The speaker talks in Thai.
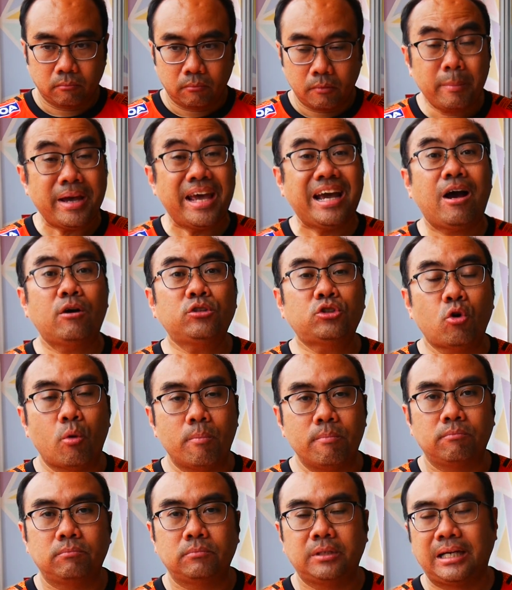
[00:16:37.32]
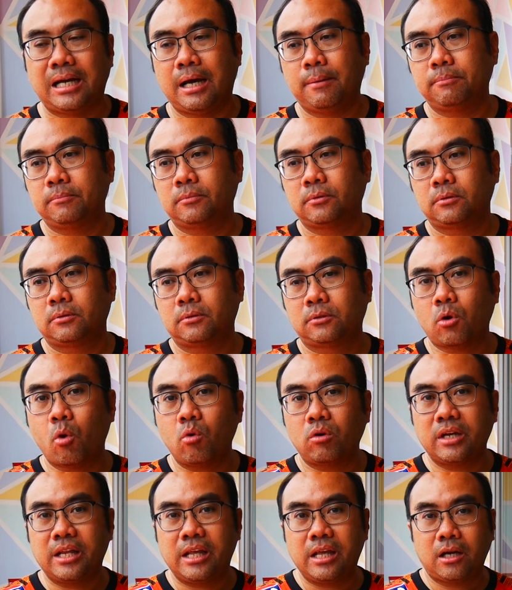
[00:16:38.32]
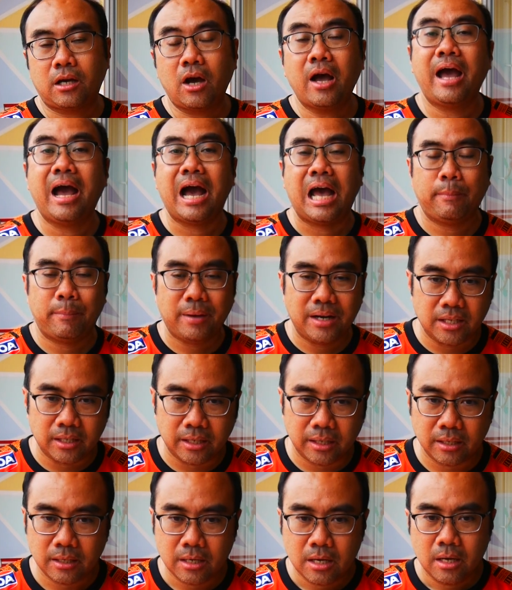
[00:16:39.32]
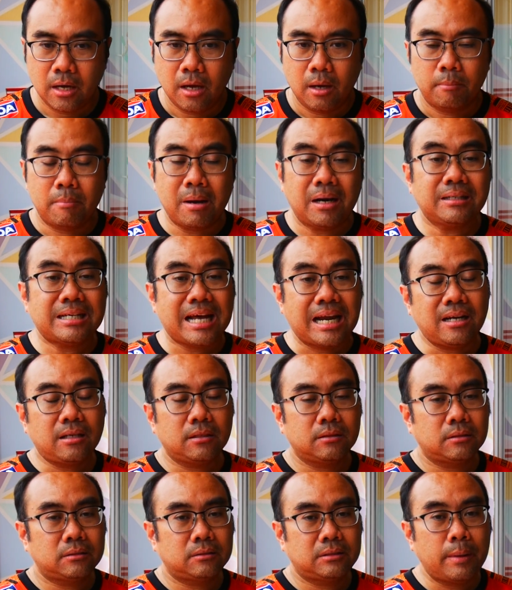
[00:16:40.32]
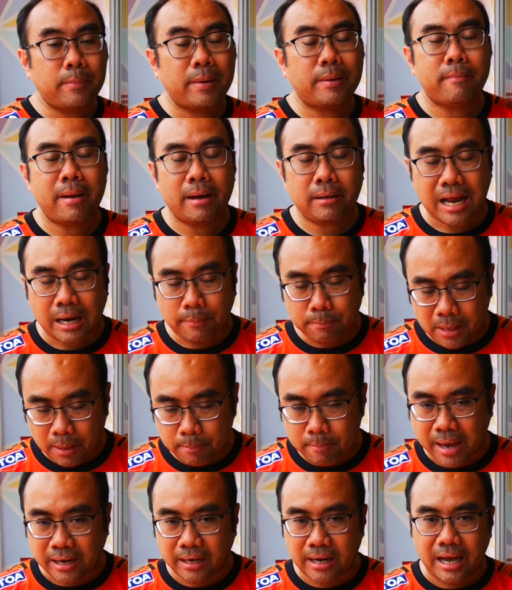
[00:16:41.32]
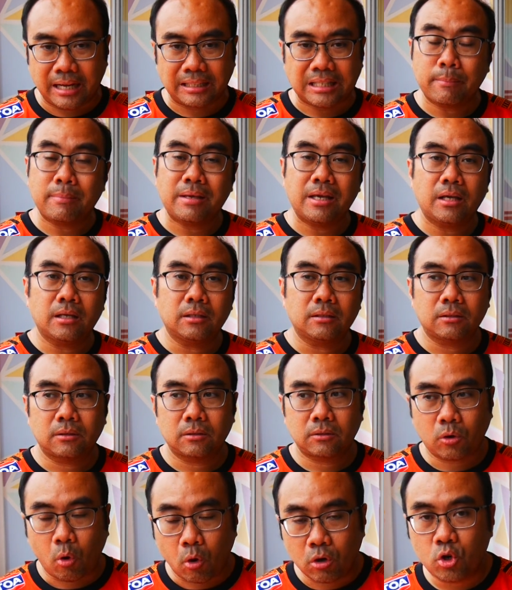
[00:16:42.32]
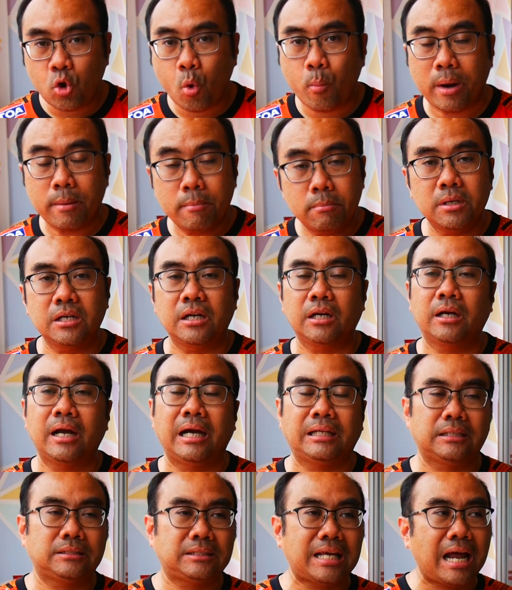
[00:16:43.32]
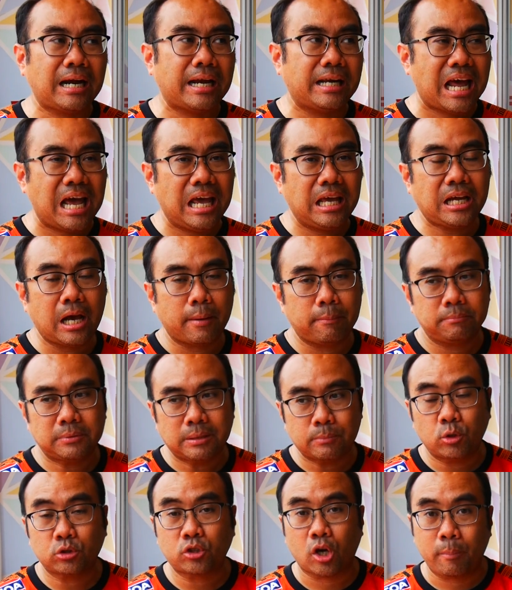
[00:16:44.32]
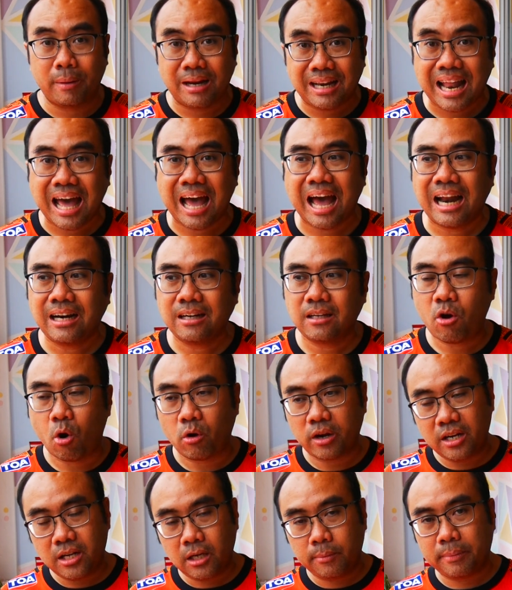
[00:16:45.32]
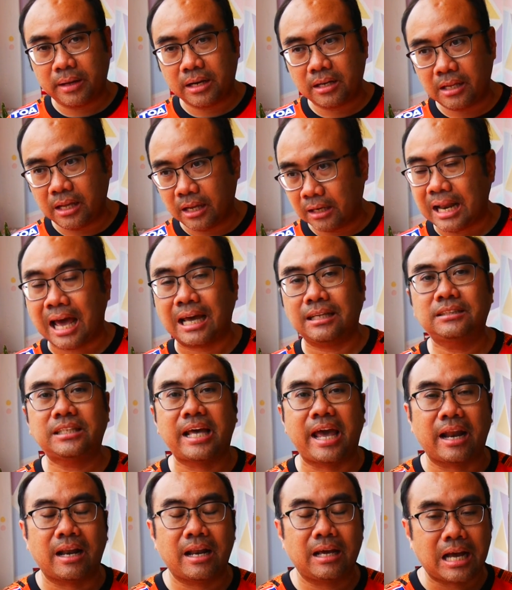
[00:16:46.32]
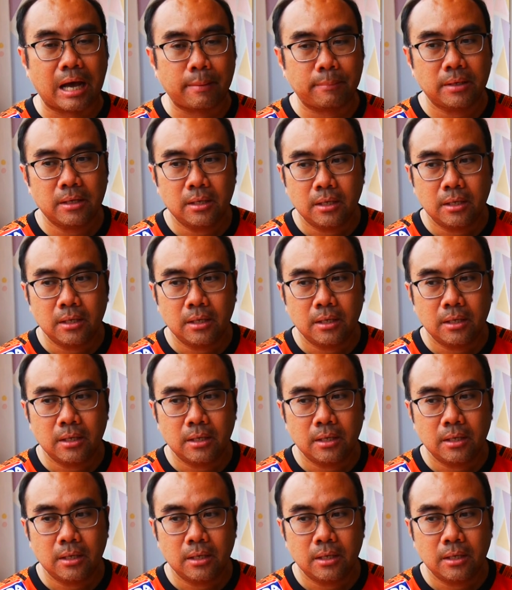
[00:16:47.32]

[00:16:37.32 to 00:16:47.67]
ไม่ให้เข้าชมนะครับ ตรงนี้ก็หายไปเลย บางนัดที่เป็นแนัดบิ๊กแมตช์อาจจะมีคนดูเป็นหมื่นอาจจะสร้างรายได้ให้กับสโมสรเป็นล้านของที่ลึกเป็นอีกหลายแสนนะครับ